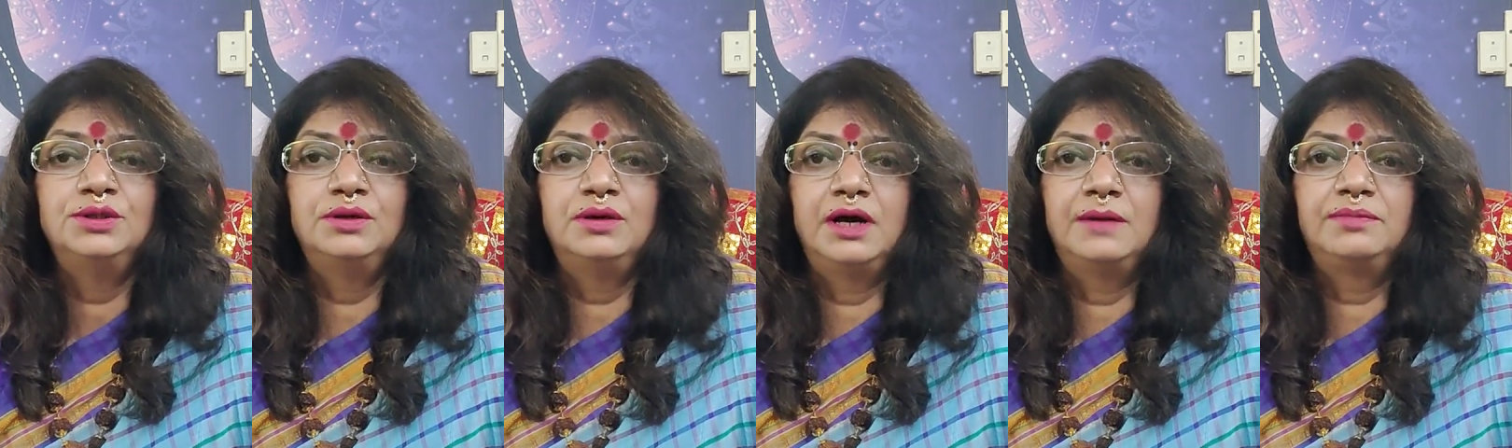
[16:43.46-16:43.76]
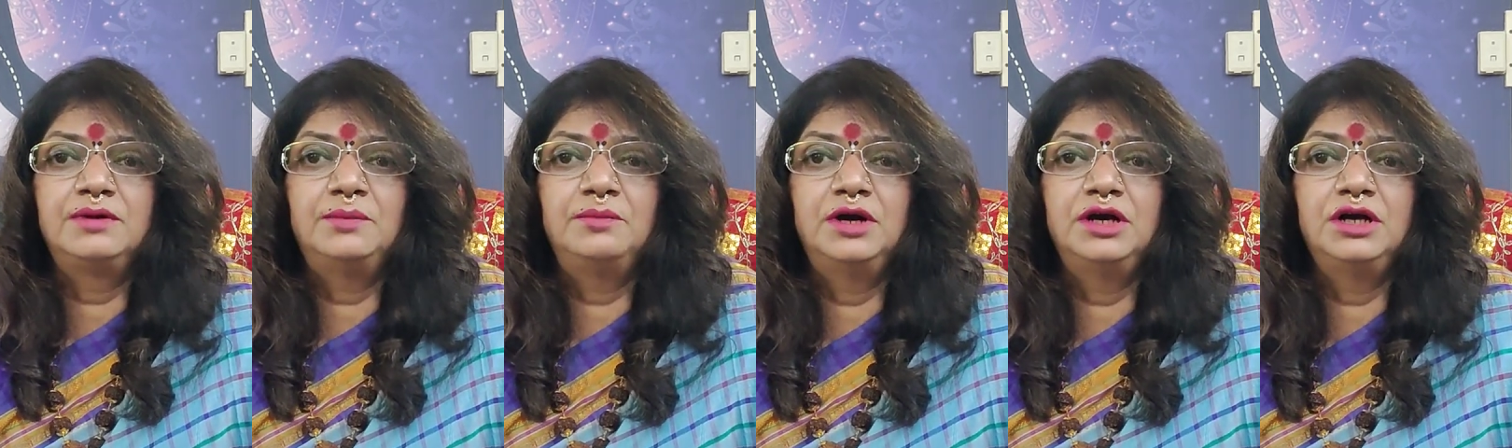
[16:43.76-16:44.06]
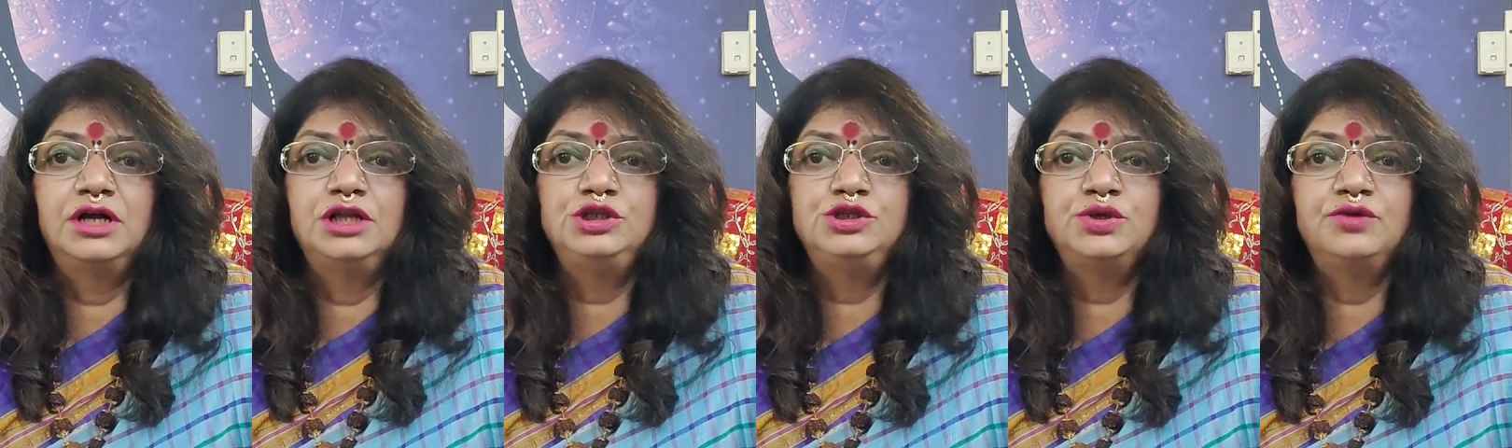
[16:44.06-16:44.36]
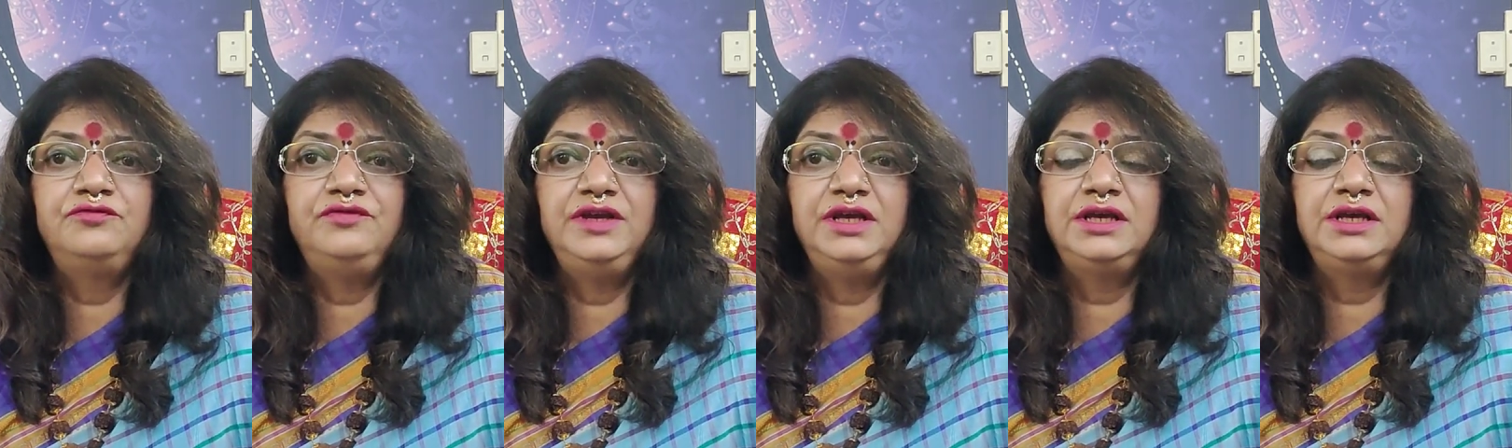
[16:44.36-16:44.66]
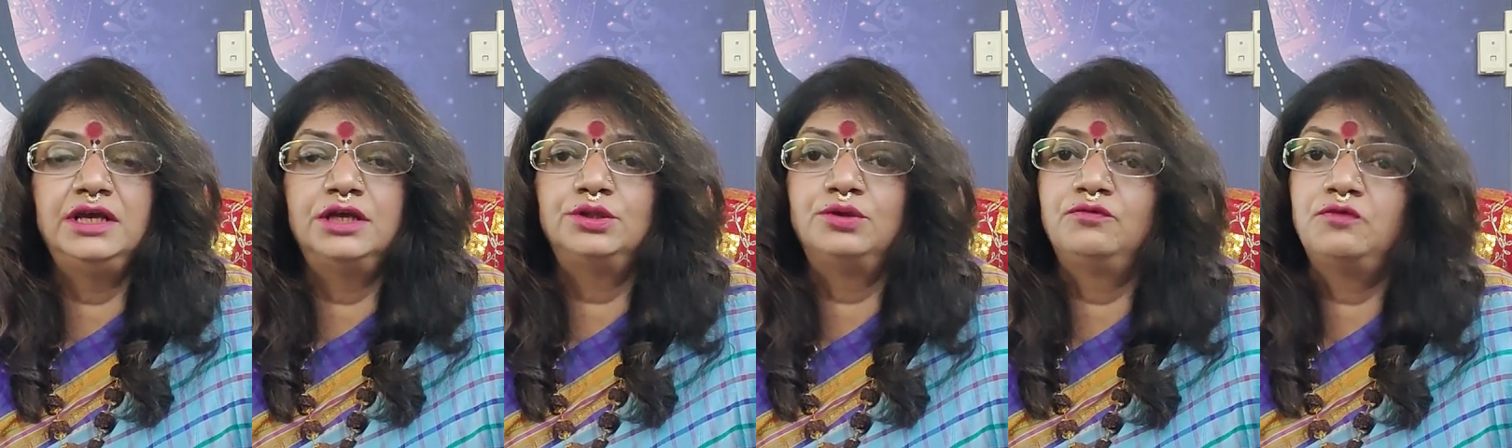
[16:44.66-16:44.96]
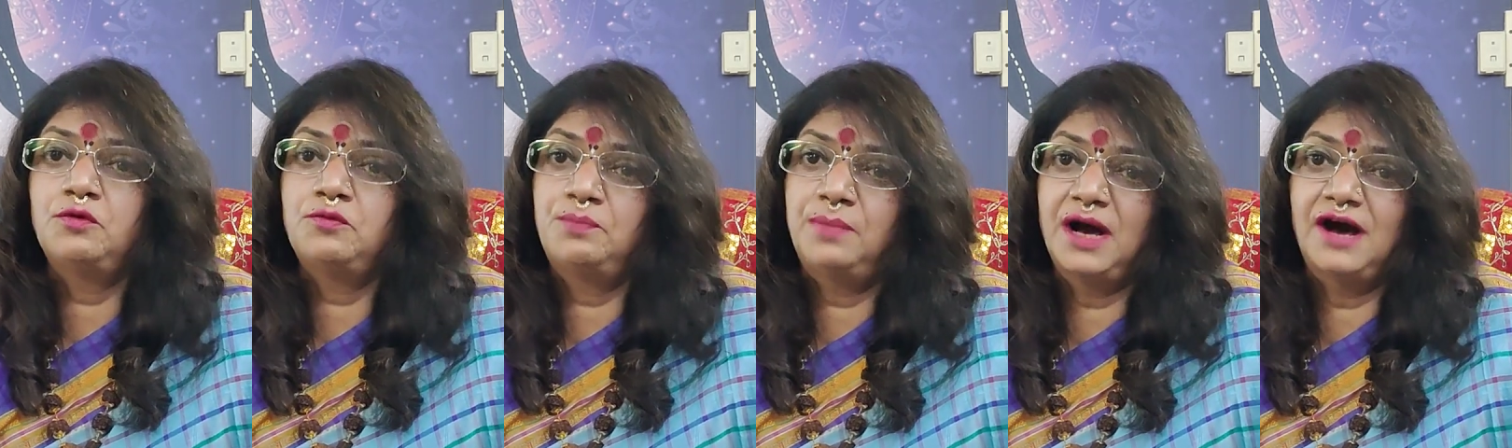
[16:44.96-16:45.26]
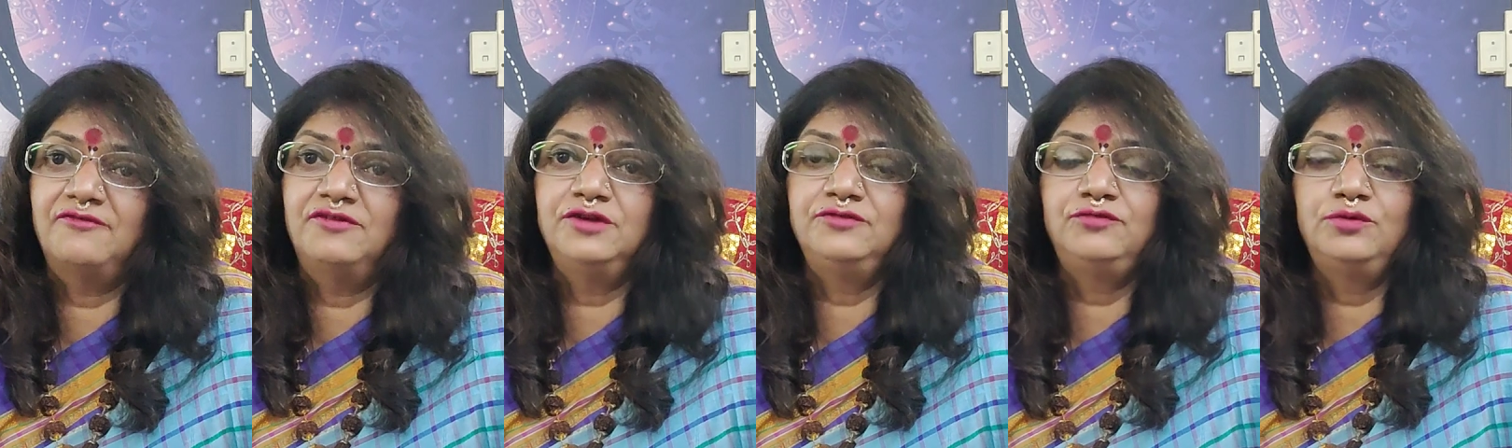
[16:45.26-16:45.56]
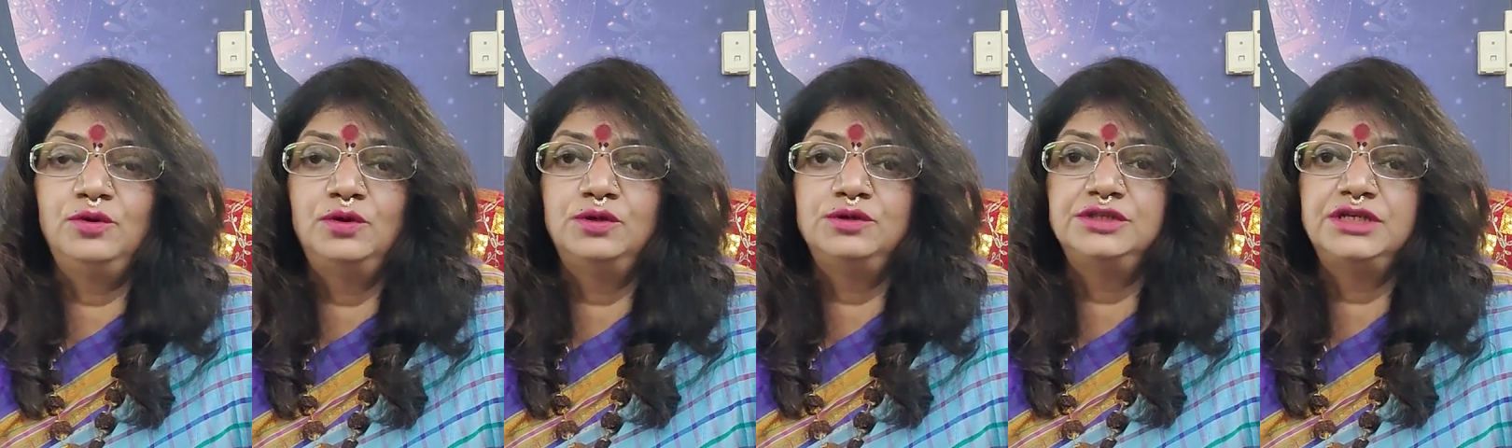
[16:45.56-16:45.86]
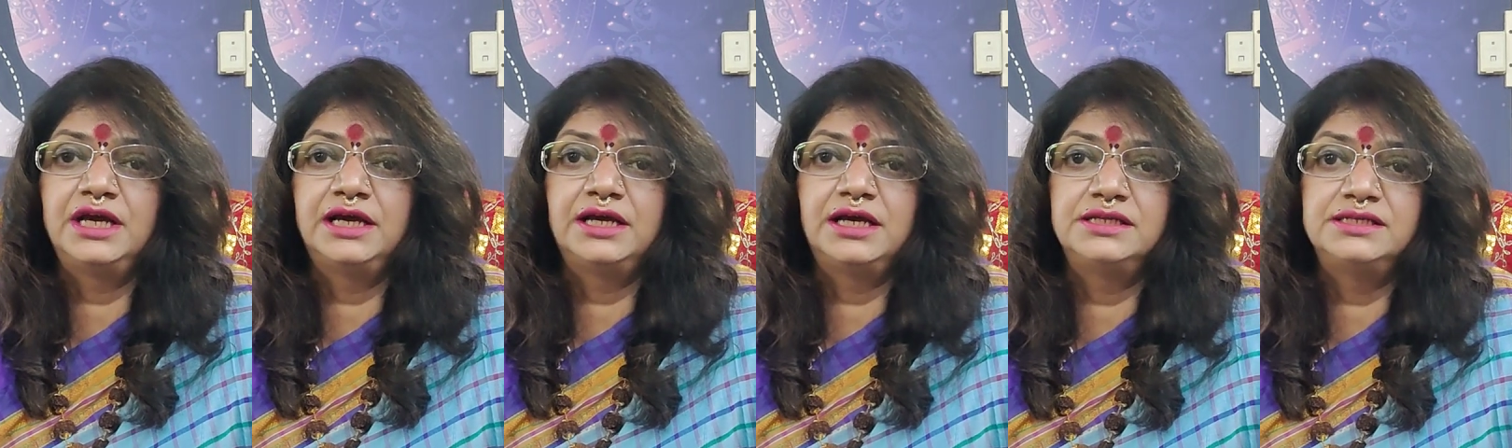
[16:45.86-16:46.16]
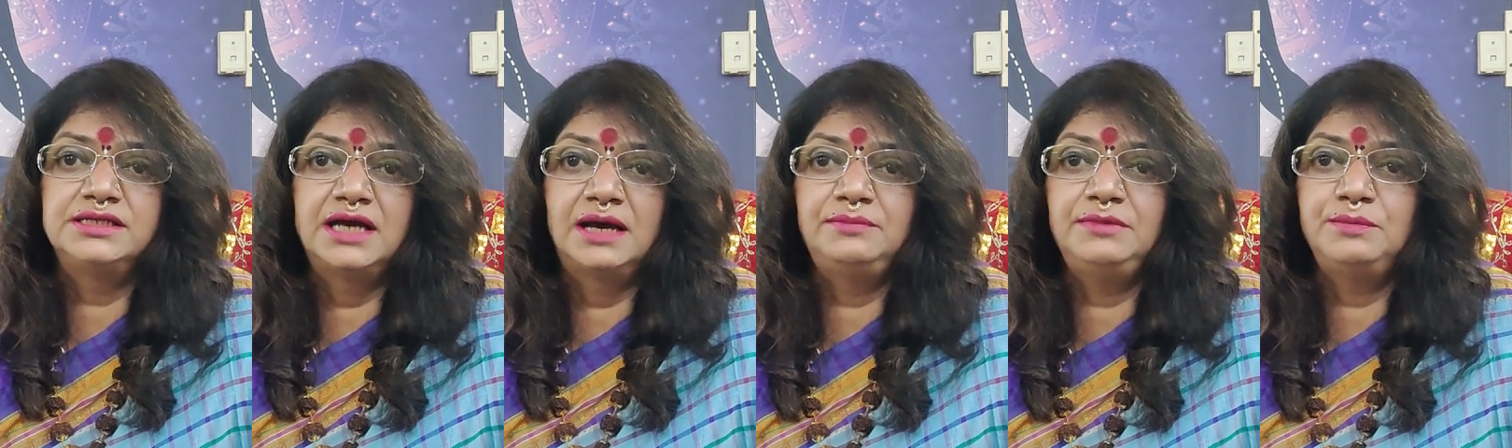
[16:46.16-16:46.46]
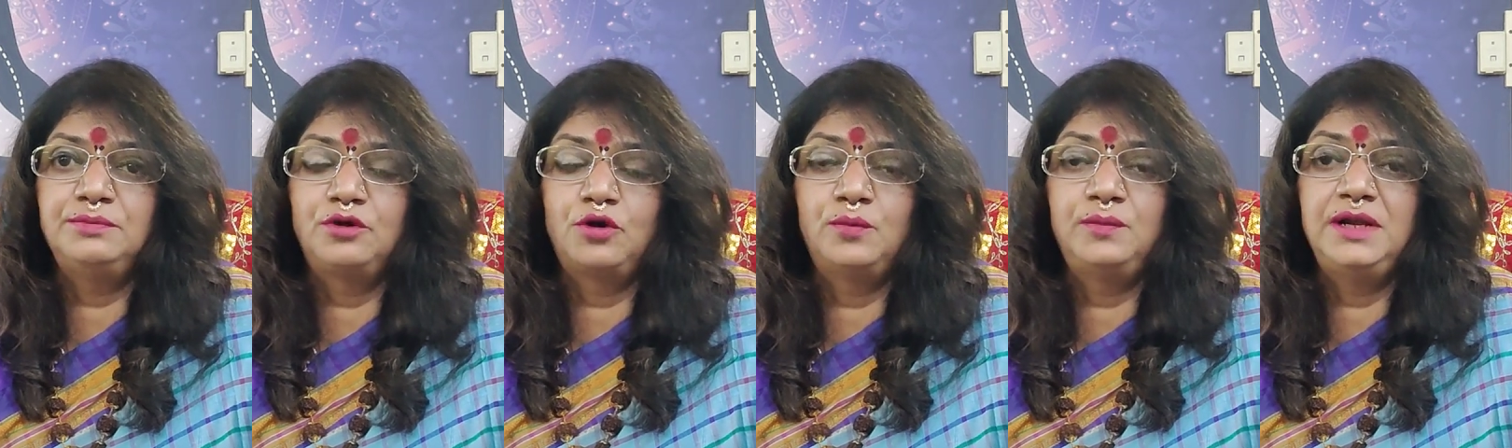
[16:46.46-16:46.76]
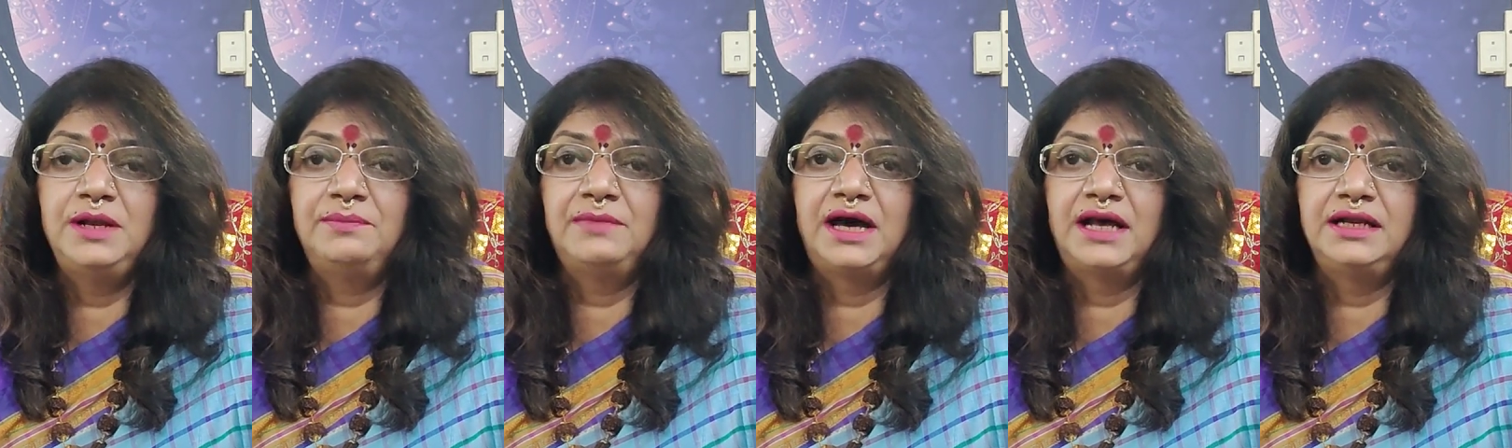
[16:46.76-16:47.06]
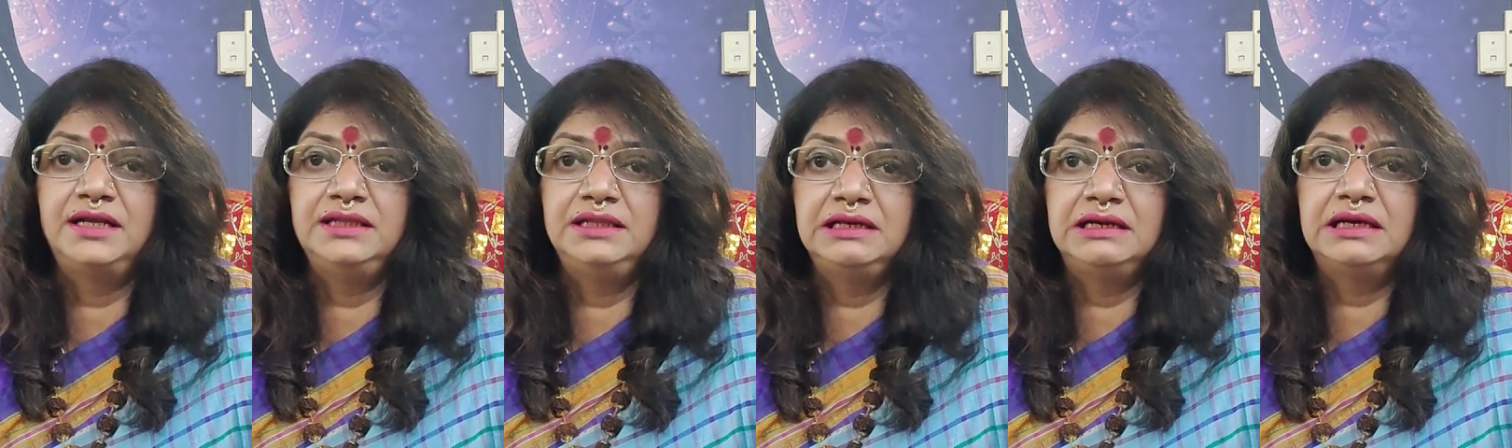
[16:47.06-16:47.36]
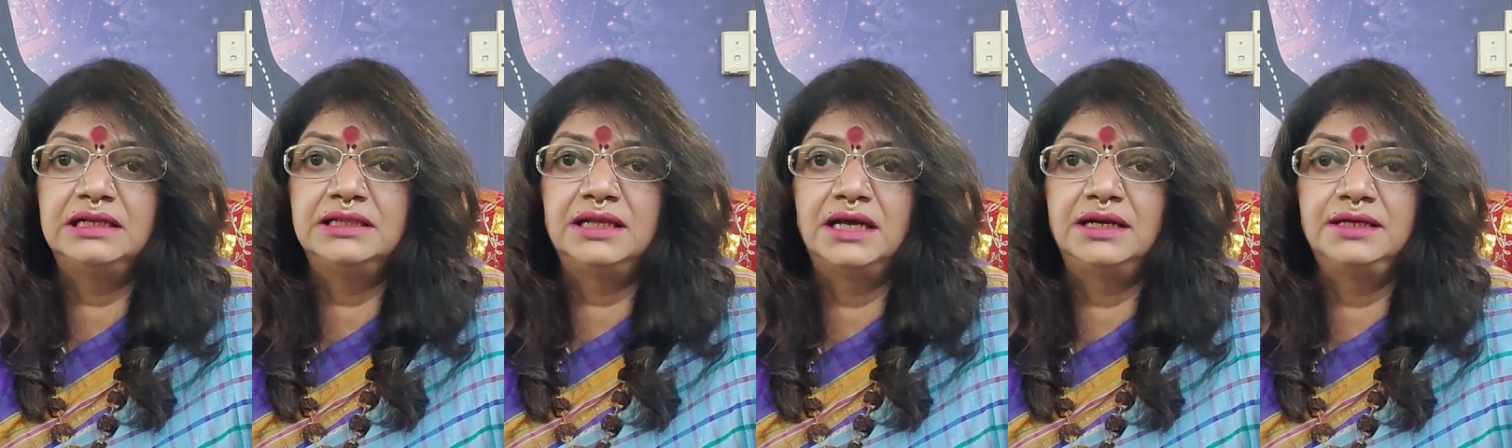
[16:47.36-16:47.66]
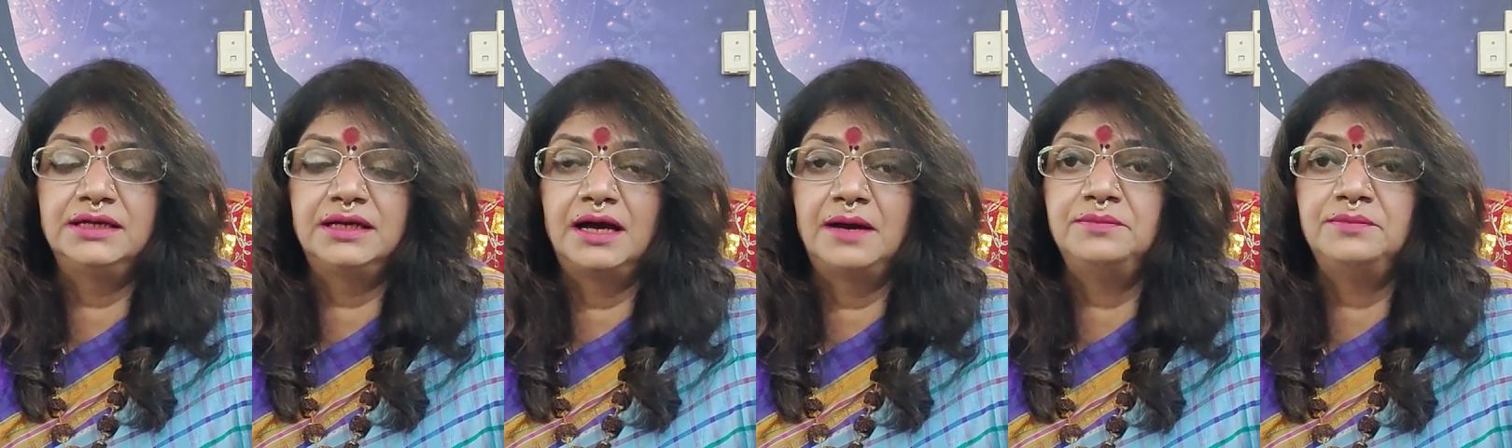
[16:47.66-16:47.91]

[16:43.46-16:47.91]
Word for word: तो आपका मंगल जो वीक है तो वो पावरफुल हो जाएगा जहाँ भी प्रॉब्लम आ रही दिक्कत आ रही